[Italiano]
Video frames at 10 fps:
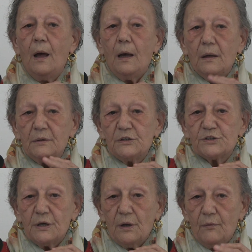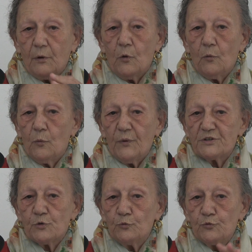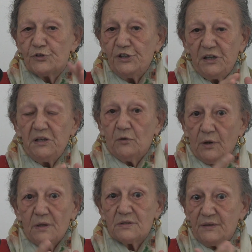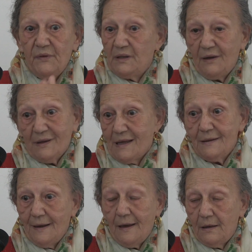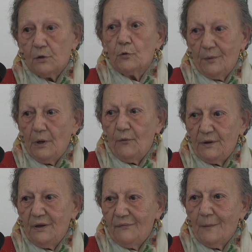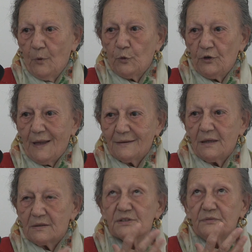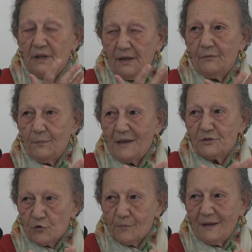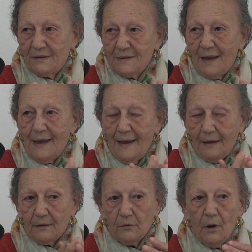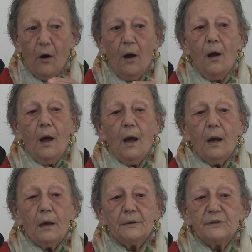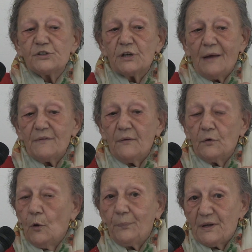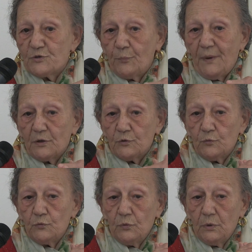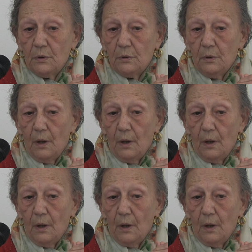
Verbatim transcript: eh, dice con questo luccichio che si vedeva dagli aerei, come lo vedevamo noi da terra, si vedeva maggiormente dall'aereo, no? eh, dice l'avevano preso per un